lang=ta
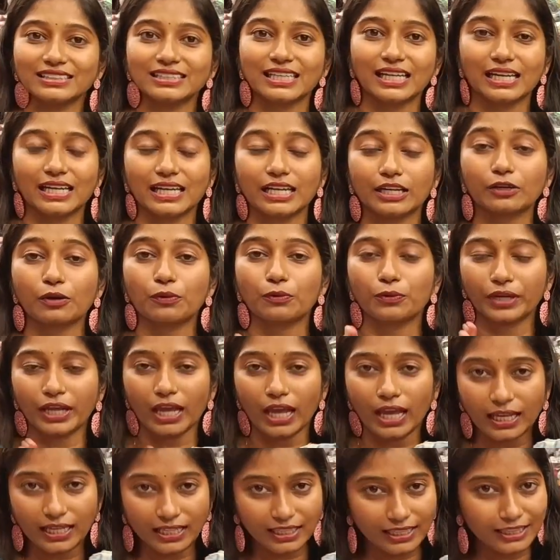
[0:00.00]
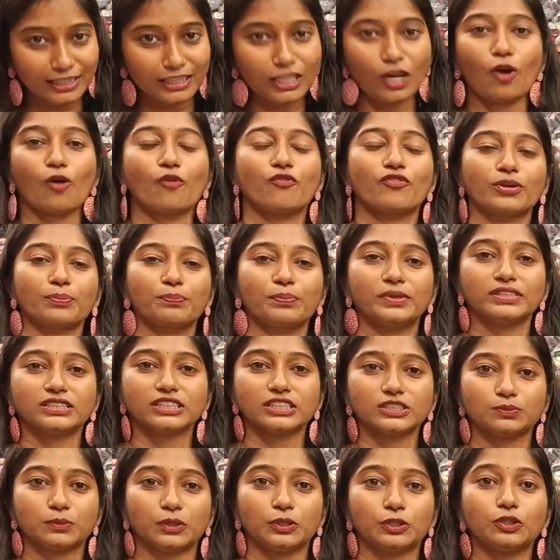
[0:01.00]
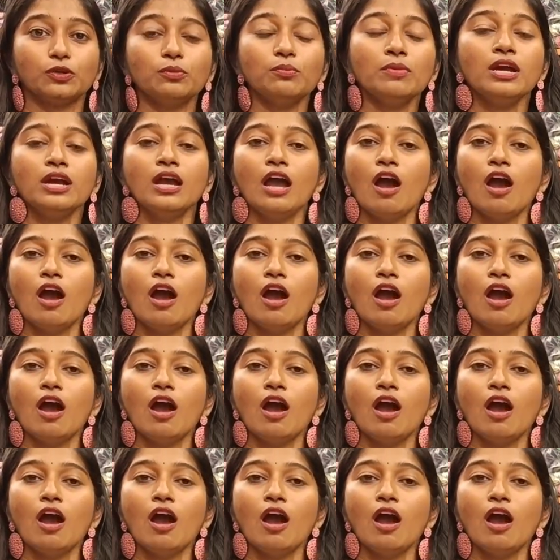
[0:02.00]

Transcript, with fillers: சேலில் இருக்கக்கூடிய இந்த ஆஃபர் பீசஸ் மட்டும்